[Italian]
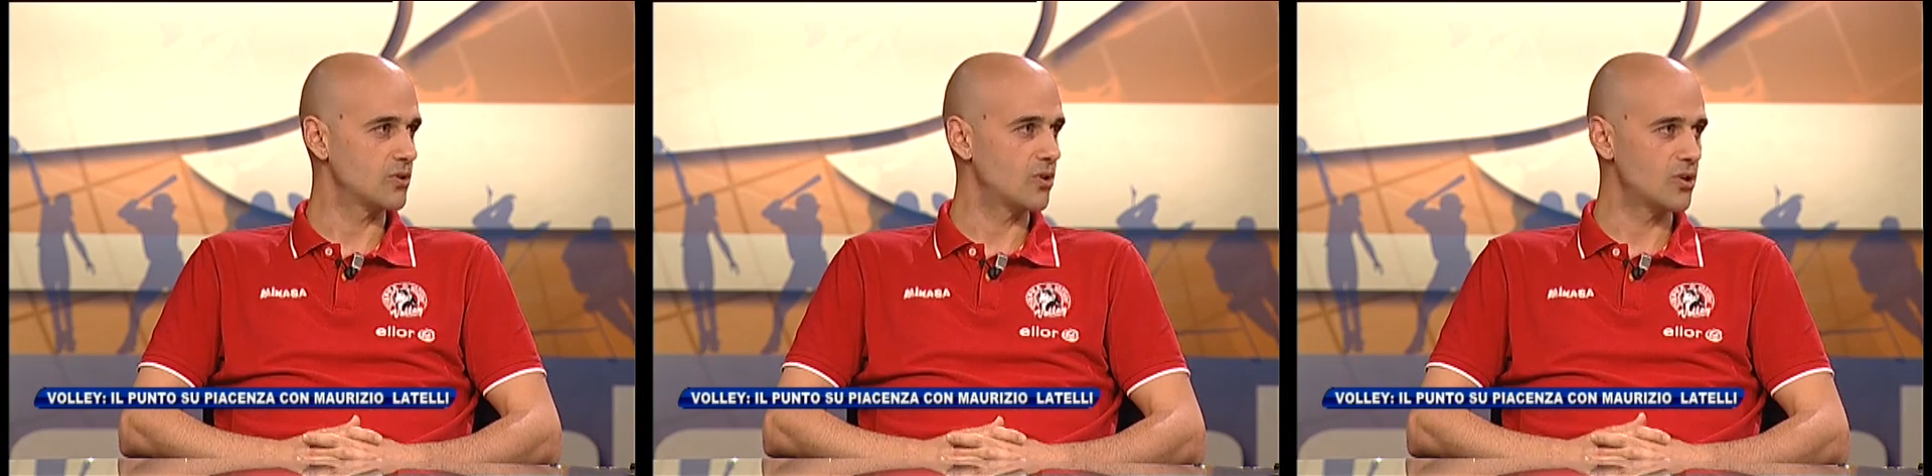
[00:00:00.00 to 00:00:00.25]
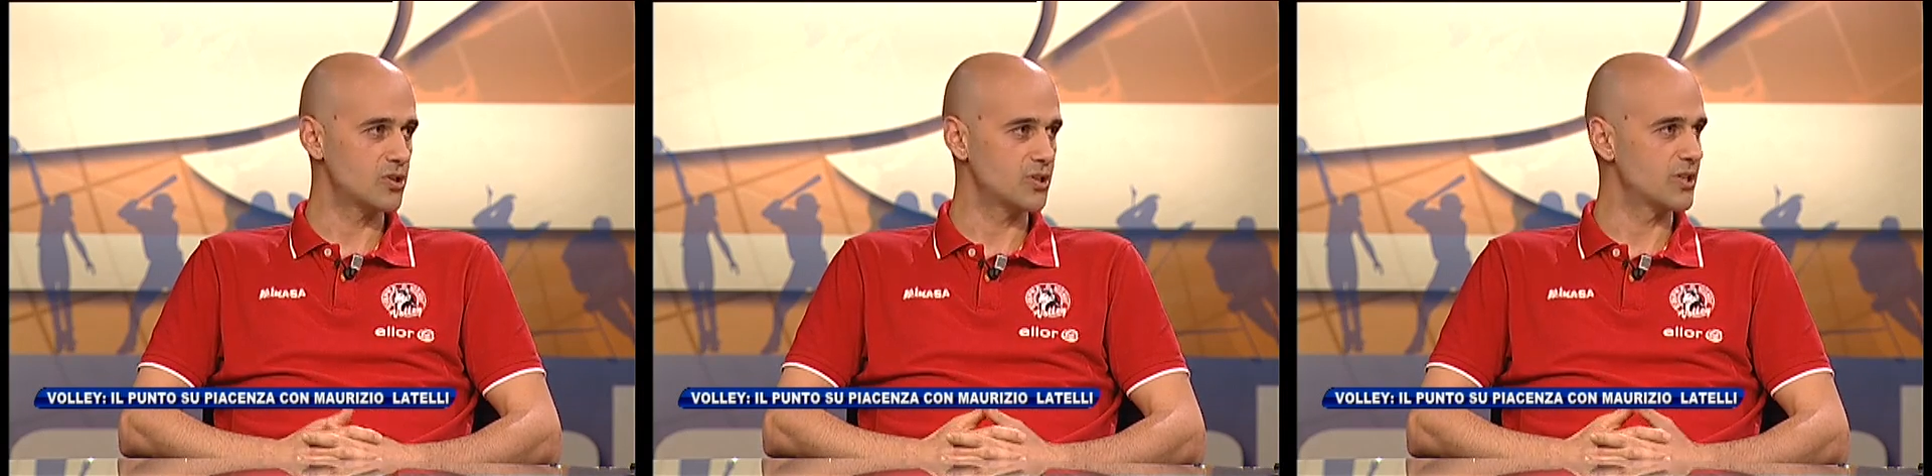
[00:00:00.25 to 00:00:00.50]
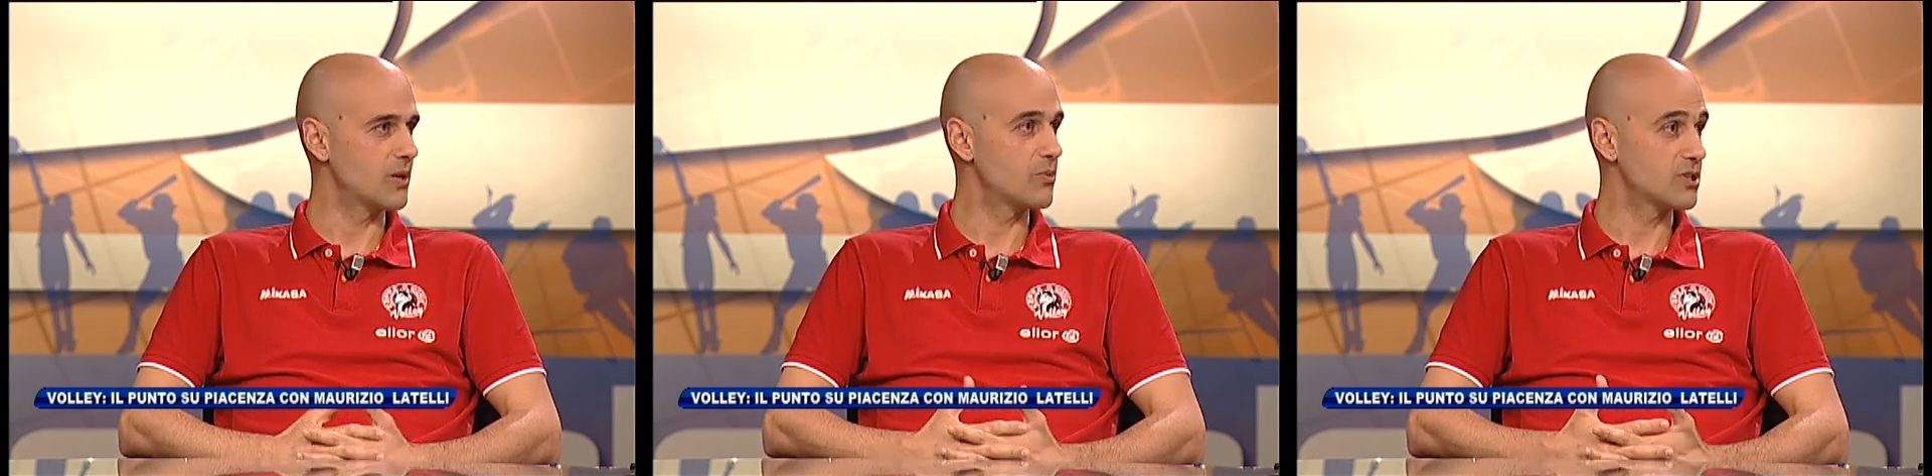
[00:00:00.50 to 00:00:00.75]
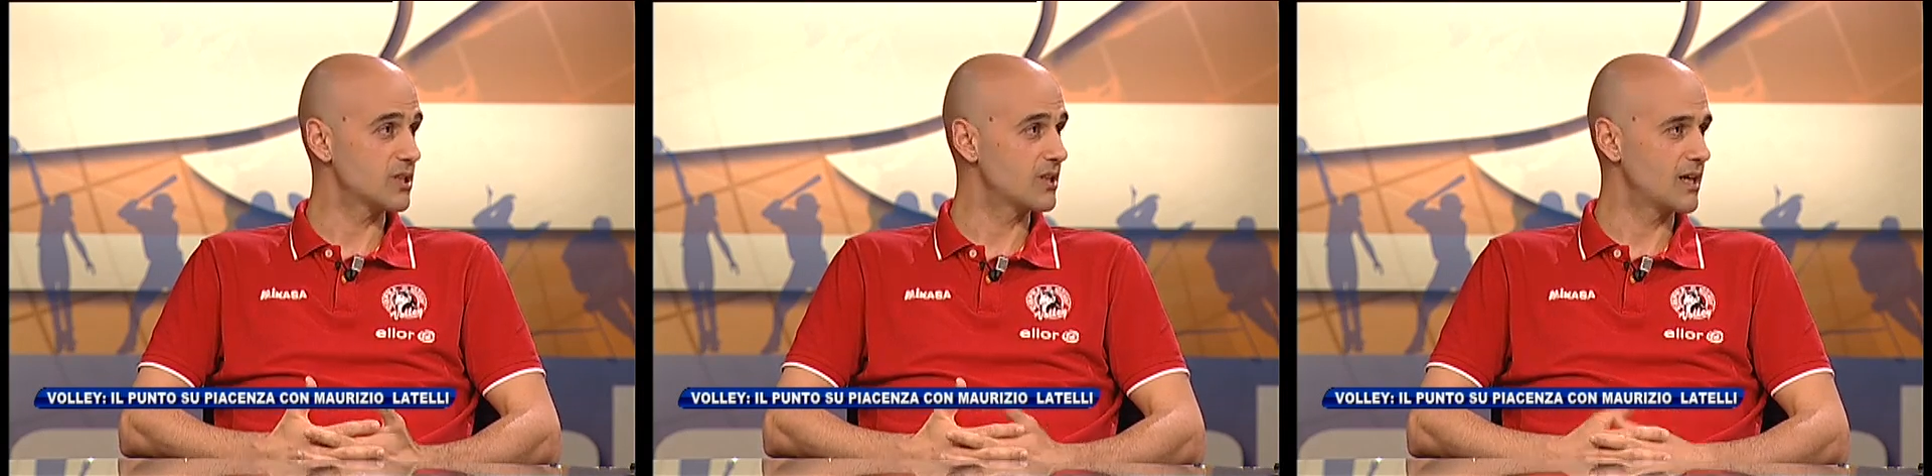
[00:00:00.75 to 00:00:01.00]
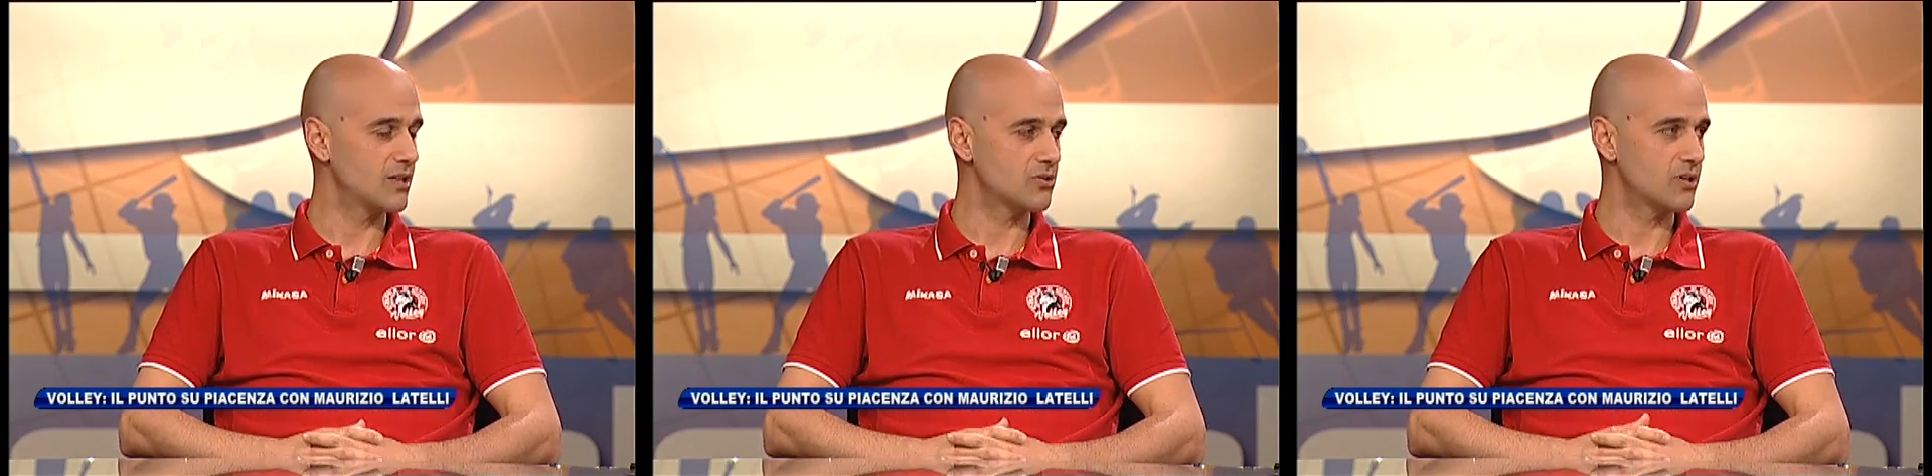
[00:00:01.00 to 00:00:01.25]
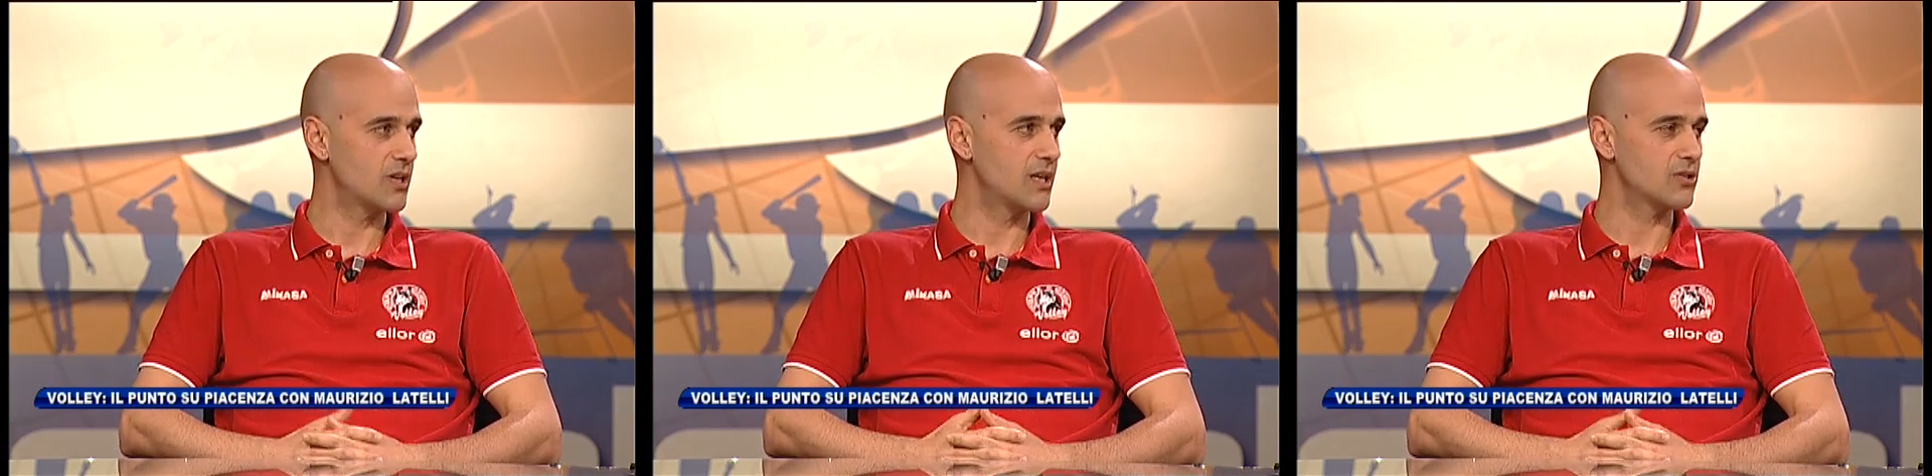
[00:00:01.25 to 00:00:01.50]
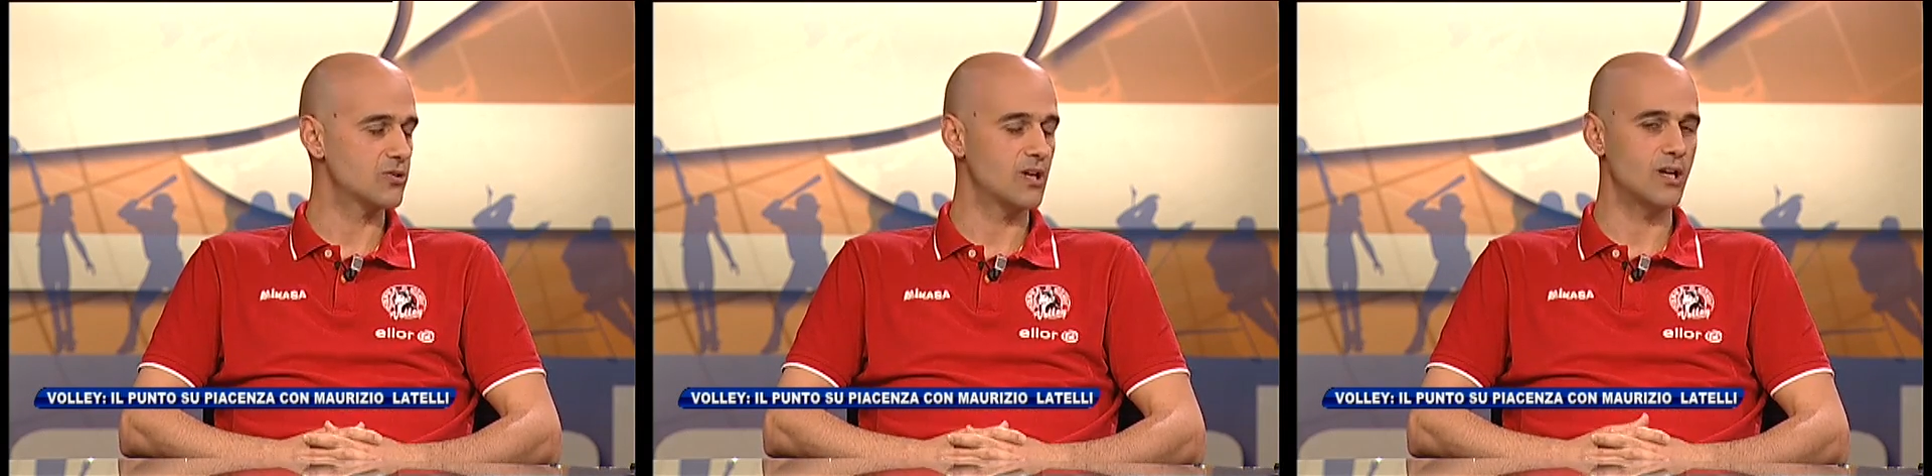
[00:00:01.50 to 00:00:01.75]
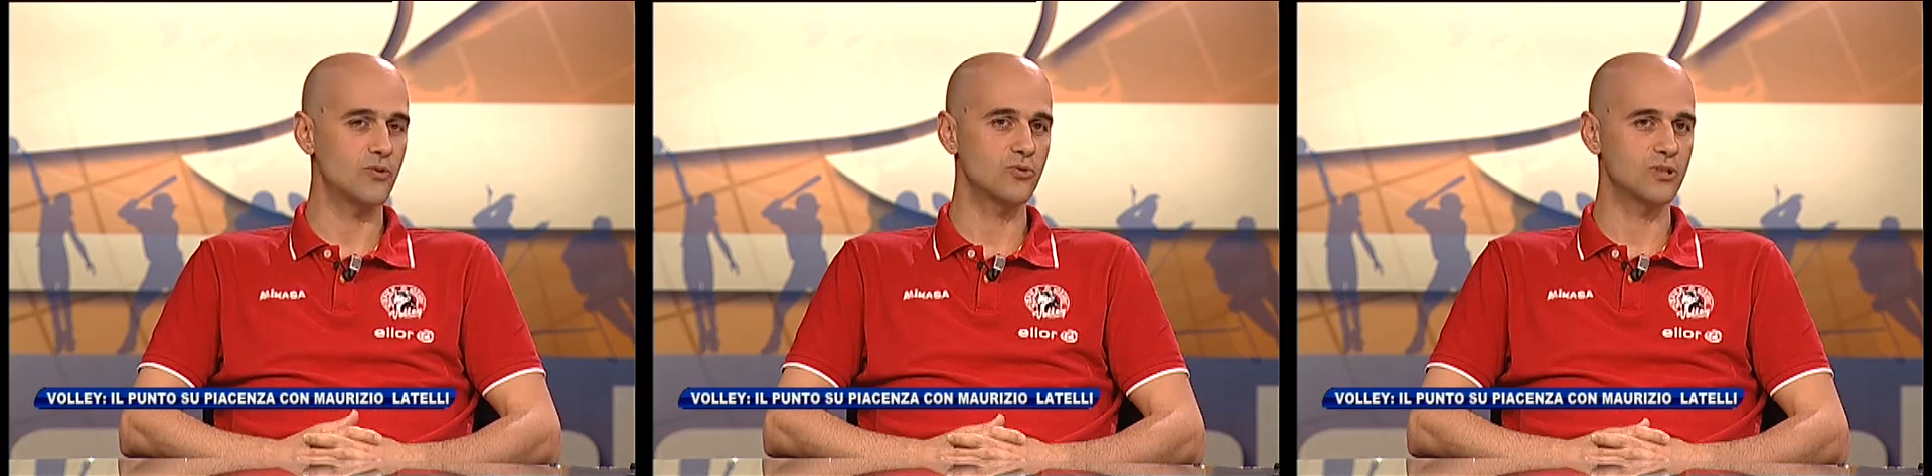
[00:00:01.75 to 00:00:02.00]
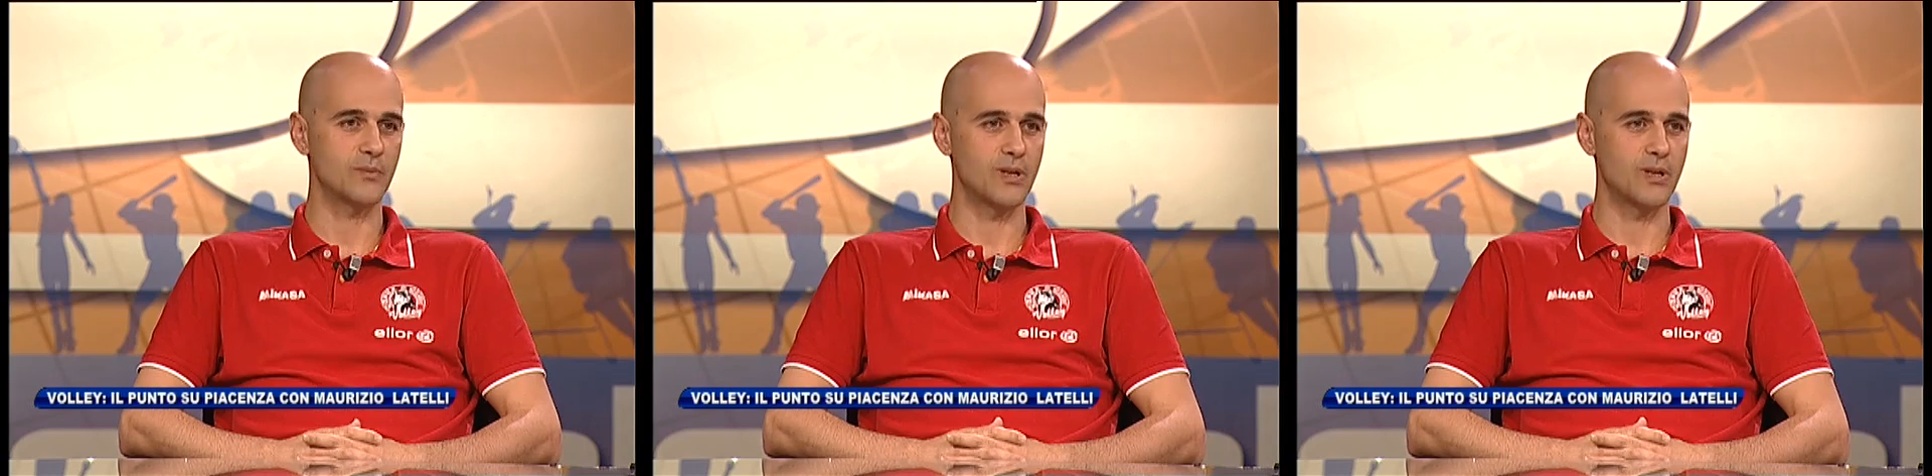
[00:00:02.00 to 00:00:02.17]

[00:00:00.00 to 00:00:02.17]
Kolchin, che poi è stato allenatore della nazionale russa,